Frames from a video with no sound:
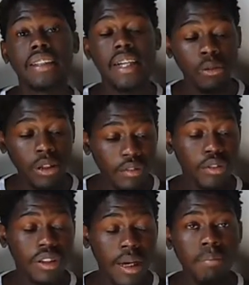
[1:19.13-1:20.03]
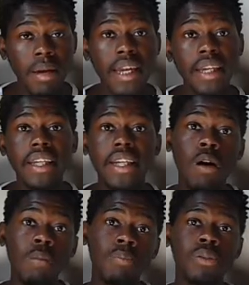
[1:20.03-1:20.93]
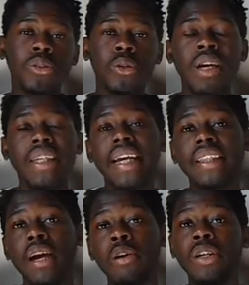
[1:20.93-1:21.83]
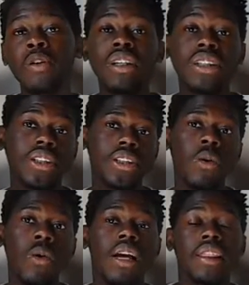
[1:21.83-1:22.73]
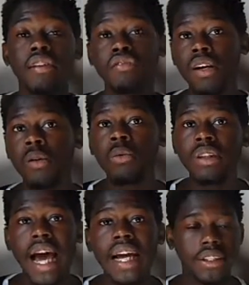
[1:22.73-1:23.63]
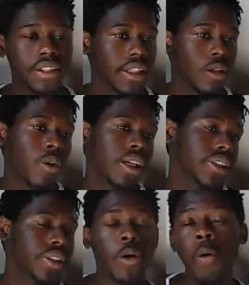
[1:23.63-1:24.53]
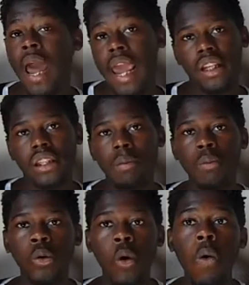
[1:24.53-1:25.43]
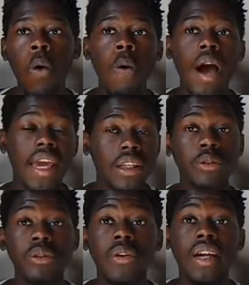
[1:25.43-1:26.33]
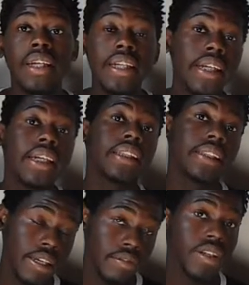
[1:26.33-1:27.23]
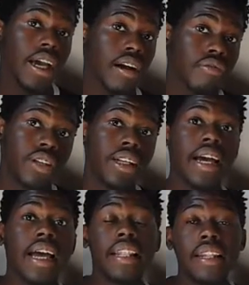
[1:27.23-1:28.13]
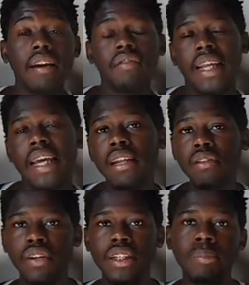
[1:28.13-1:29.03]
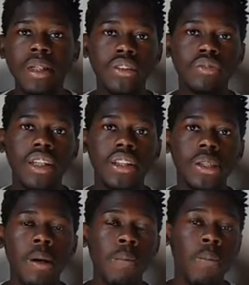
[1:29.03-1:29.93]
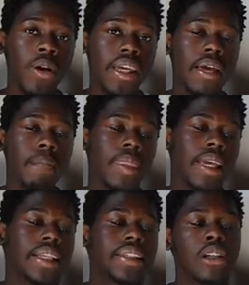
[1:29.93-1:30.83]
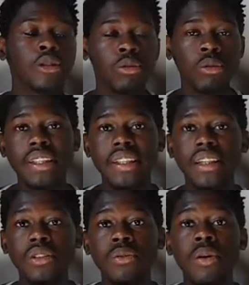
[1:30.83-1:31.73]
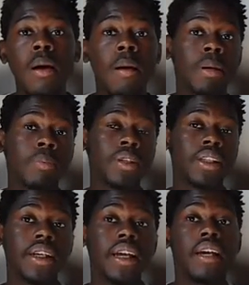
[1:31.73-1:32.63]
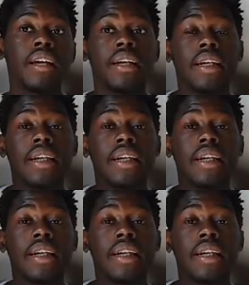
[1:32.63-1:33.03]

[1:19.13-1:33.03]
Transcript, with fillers: está no livro também e é uma pessoa que a Terry conheceu na faculdade. Ela conheceu, ela namorou com Andrew e teve a filha Eleven. Ele infelizmente faleceu porque ele se alistou no exército para poder